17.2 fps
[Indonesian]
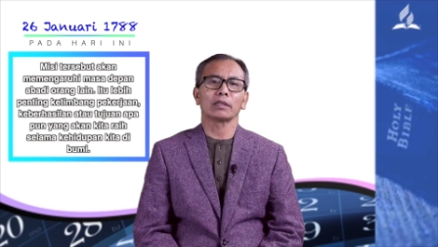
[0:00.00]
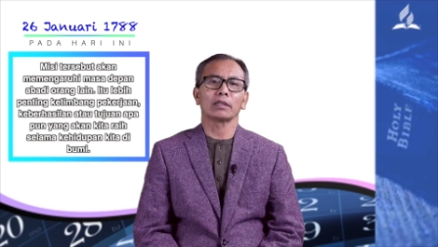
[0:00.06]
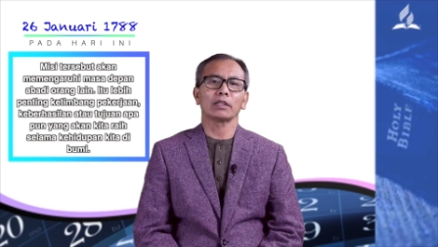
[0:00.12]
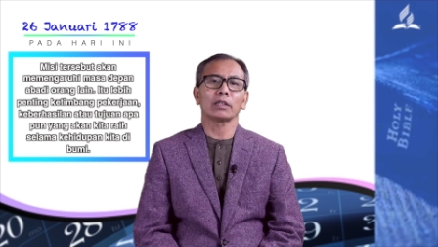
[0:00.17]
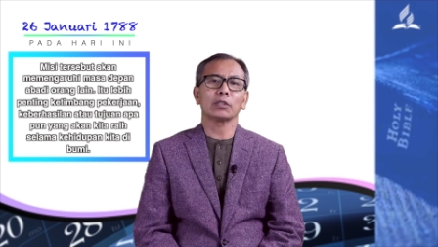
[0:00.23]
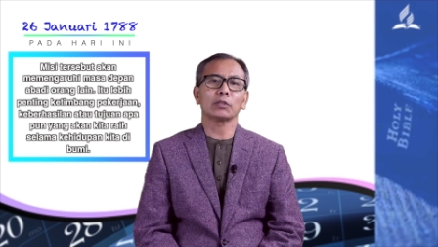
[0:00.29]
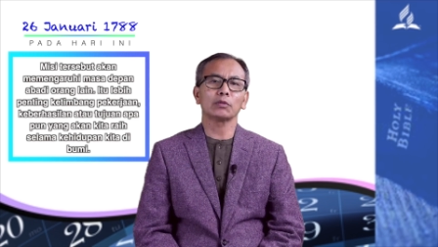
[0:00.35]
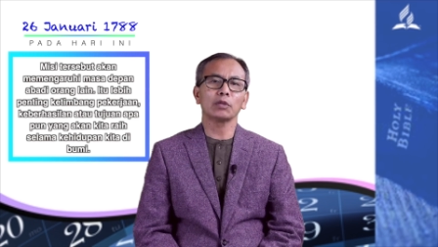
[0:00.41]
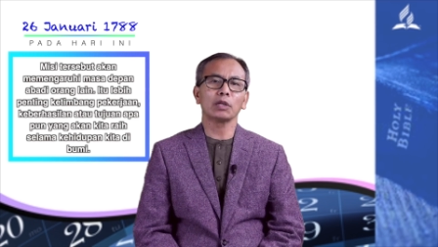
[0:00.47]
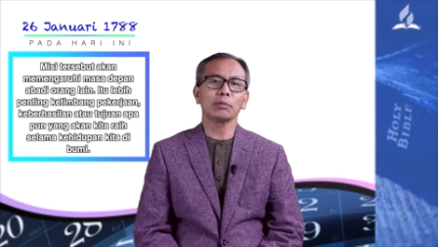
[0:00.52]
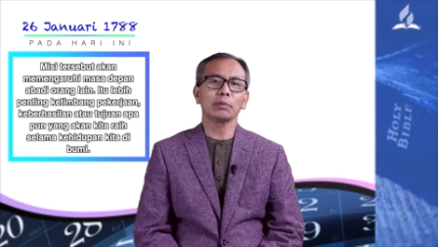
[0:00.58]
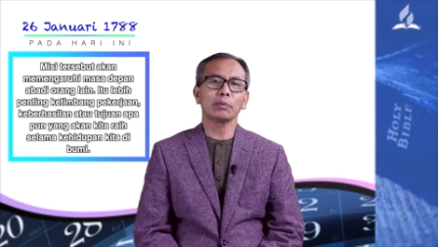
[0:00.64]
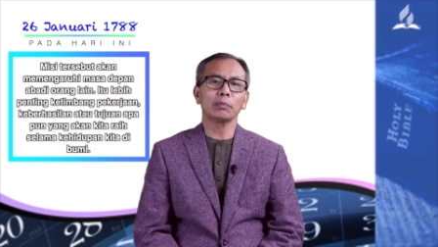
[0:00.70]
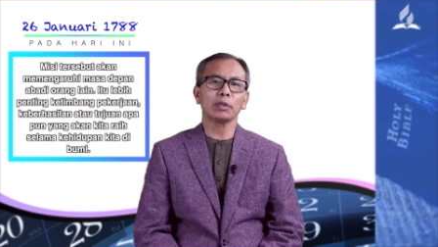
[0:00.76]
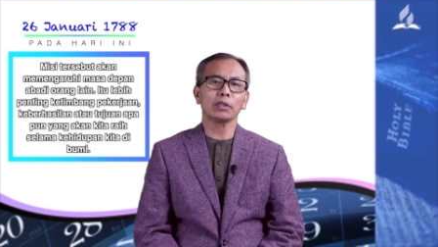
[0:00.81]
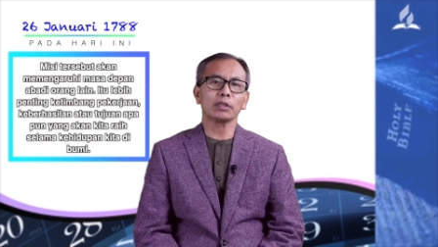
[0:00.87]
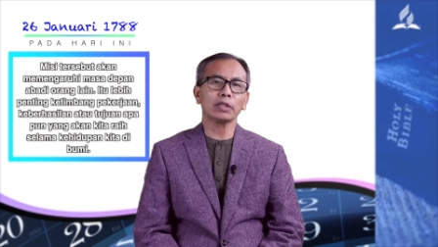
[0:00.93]
Itu lebih
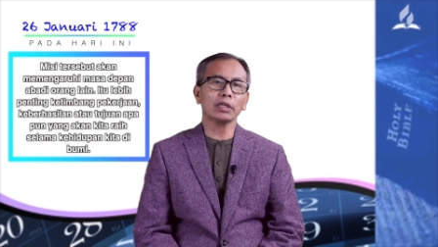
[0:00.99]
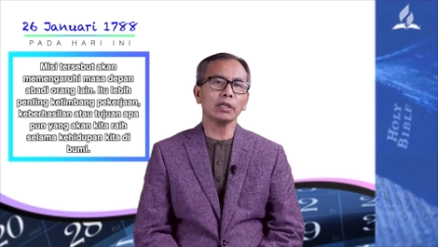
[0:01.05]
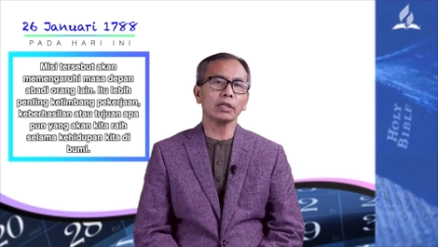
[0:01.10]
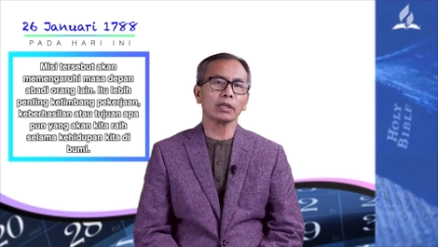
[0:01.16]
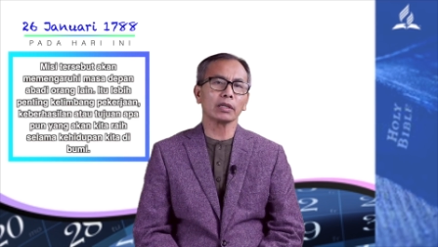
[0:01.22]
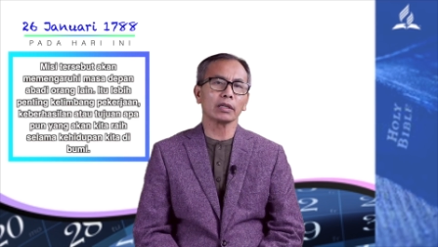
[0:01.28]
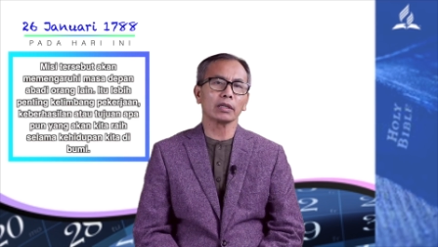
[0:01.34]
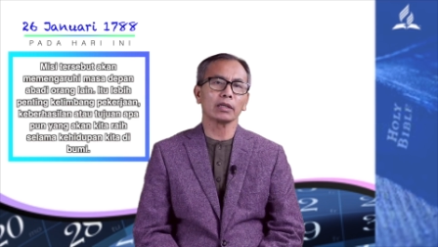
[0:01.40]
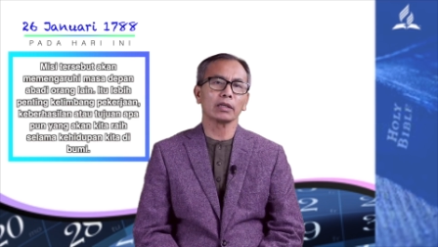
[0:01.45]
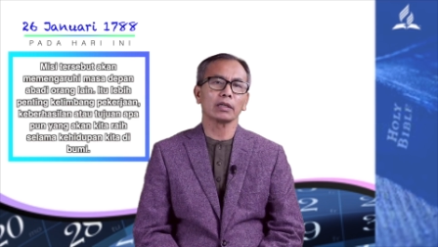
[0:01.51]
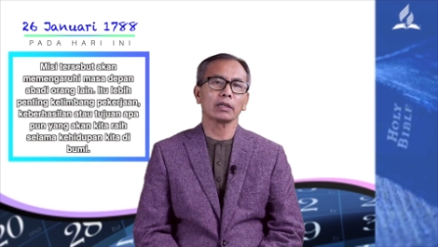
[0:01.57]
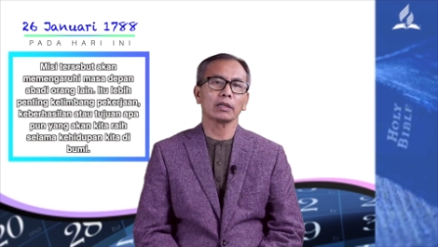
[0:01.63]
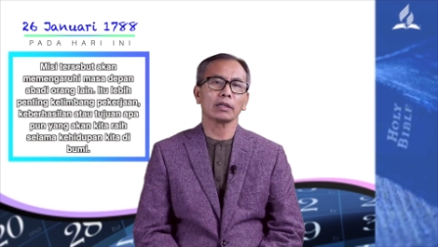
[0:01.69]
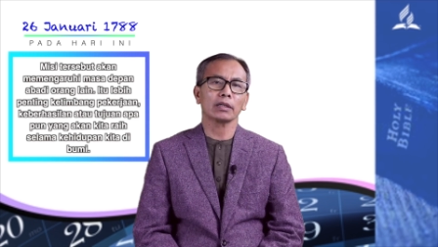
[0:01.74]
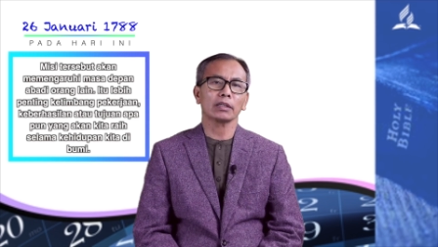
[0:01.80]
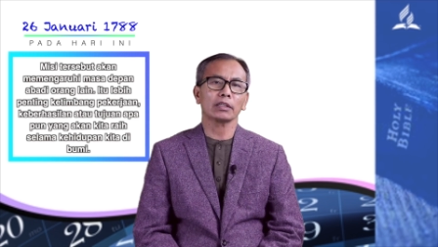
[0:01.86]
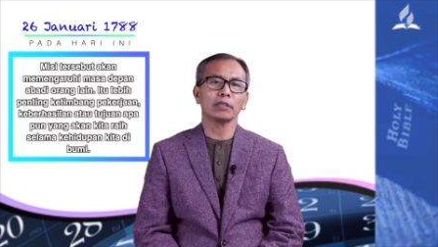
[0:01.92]
penting
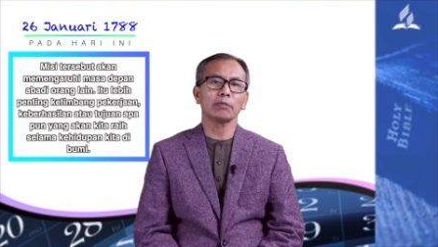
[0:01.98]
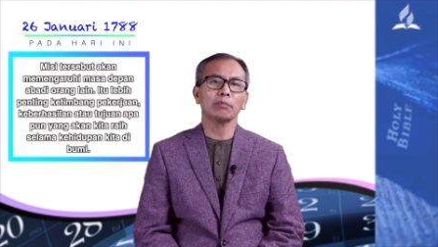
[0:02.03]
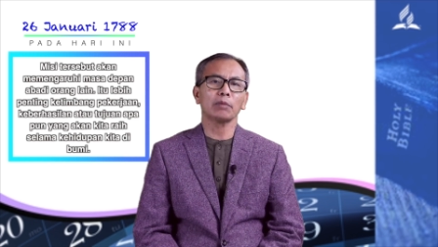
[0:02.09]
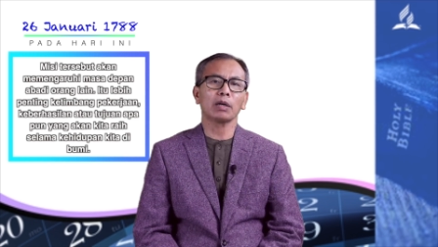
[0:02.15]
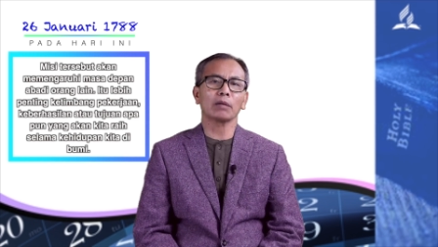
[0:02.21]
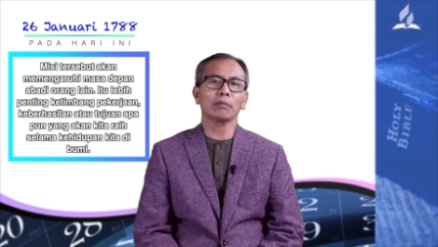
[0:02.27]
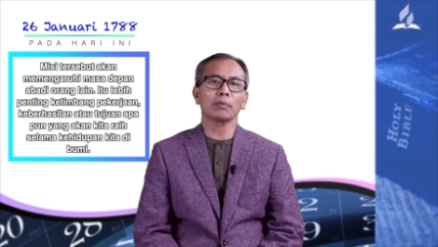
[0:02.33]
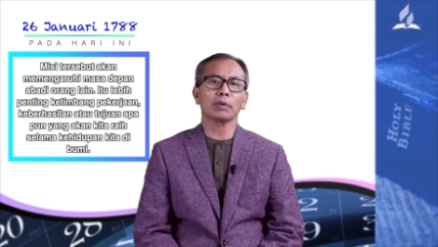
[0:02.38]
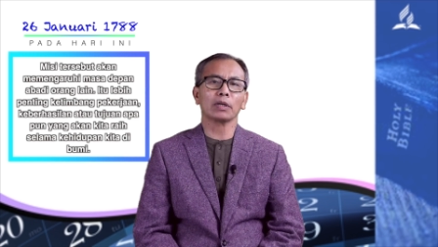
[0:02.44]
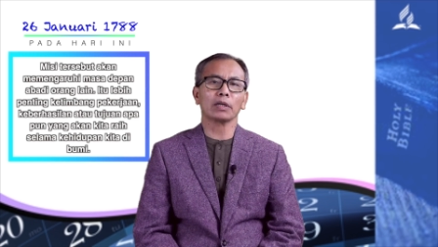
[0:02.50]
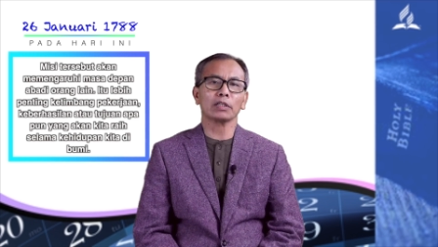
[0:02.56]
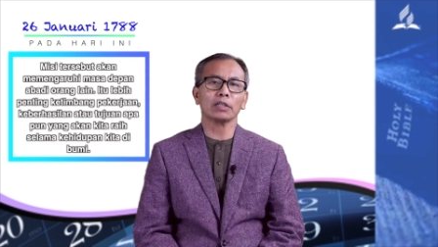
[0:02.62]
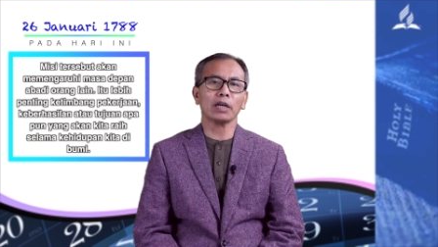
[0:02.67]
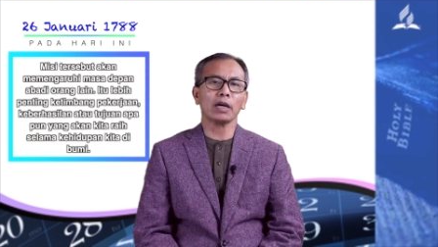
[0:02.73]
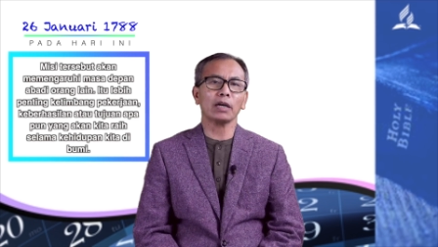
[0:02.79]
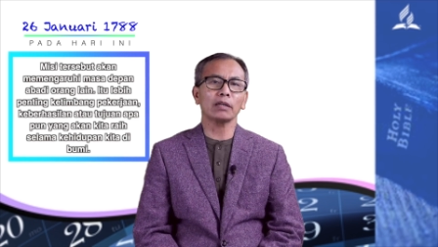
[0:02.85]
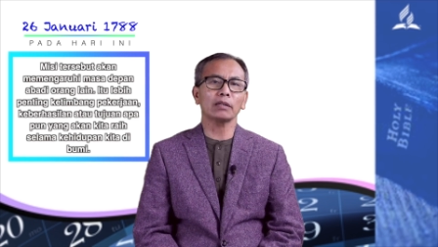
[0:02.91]
ketimbang
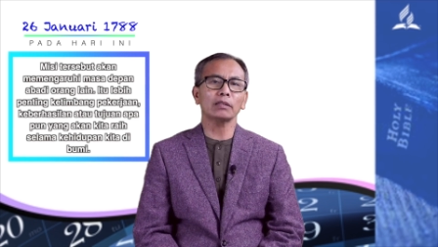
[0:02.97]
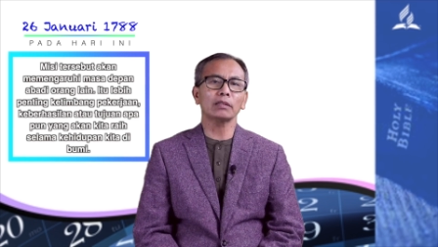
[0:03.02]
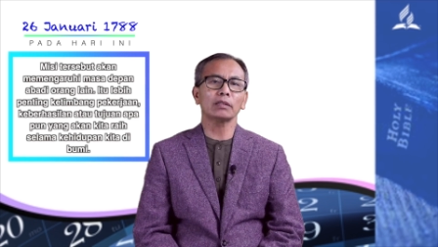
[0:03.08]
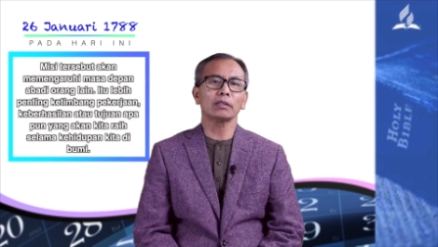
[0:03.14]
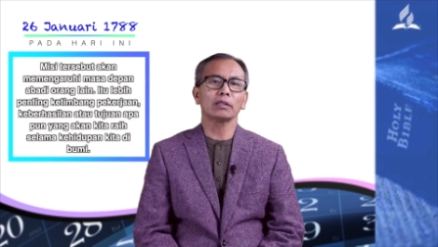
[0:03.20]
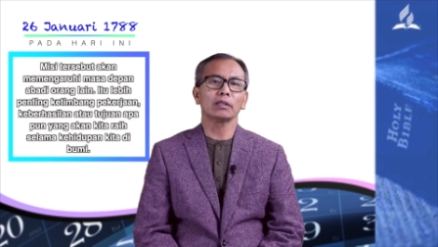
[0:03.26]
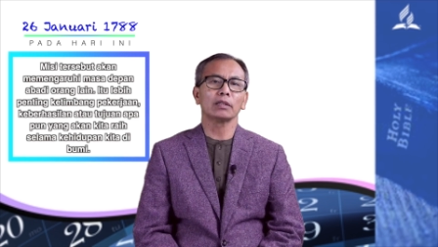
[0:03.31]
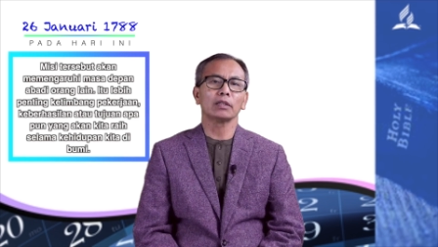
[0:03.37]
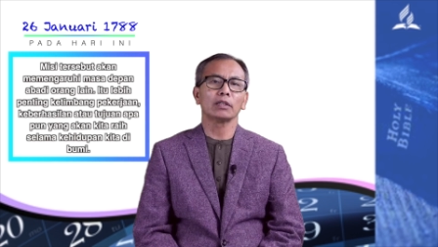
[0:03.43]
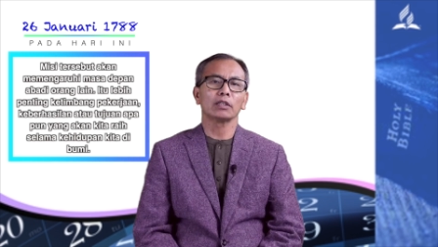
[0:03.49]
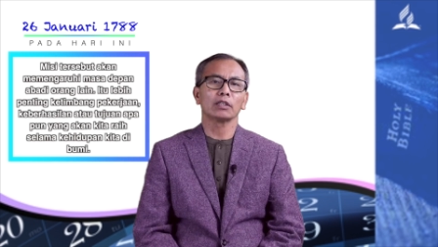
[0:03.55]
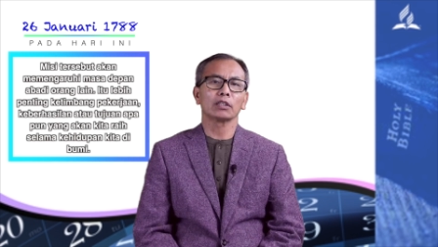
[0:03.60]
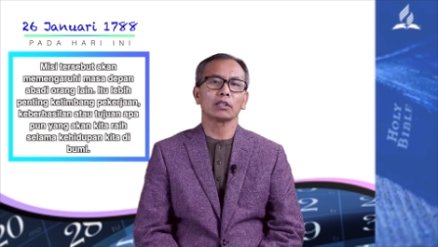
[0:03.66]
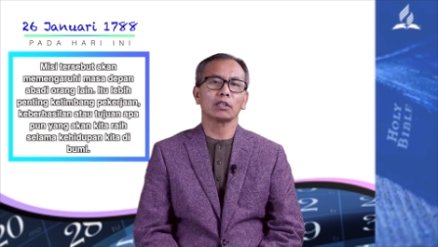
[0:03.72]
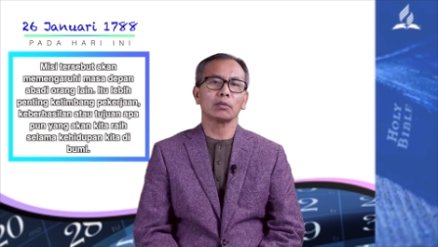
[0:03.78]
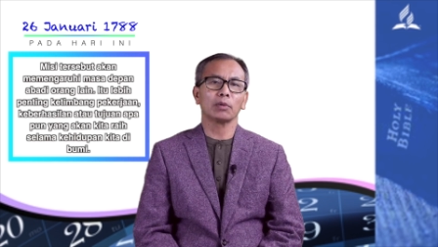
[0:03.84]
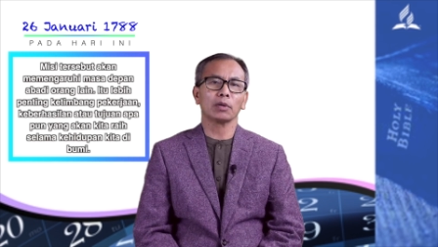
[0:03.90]
pekerjaan,
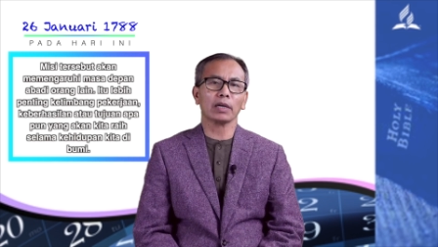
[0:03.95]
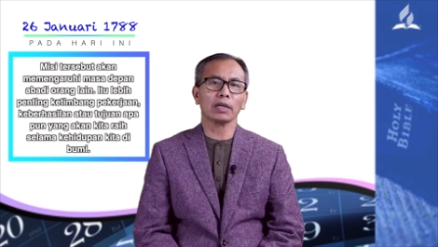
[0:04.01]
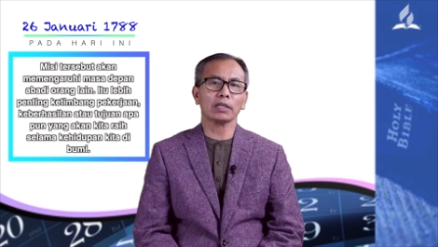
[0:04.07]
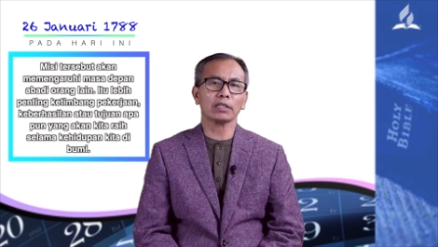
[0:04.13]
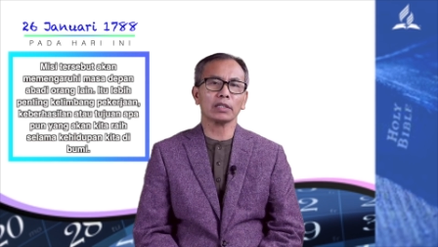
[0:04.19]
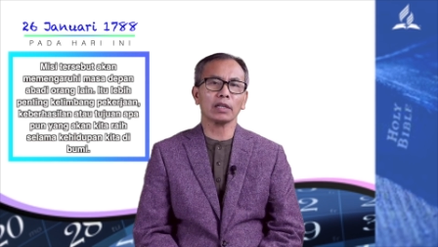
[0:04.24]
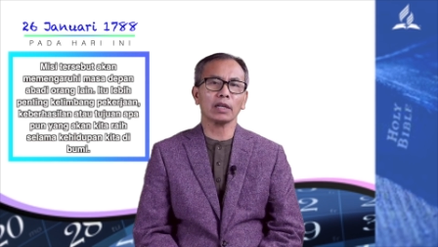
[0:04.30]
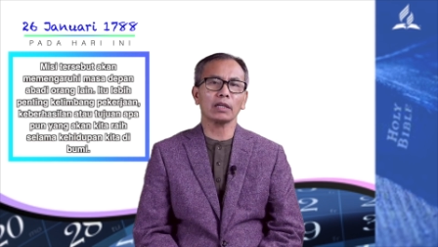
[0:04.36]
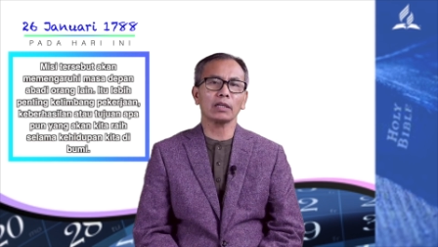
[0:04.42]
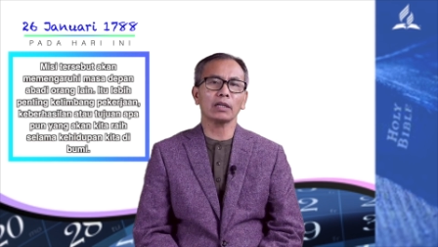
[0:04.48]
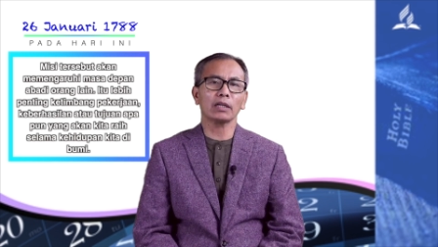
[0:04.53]
keberhasilan,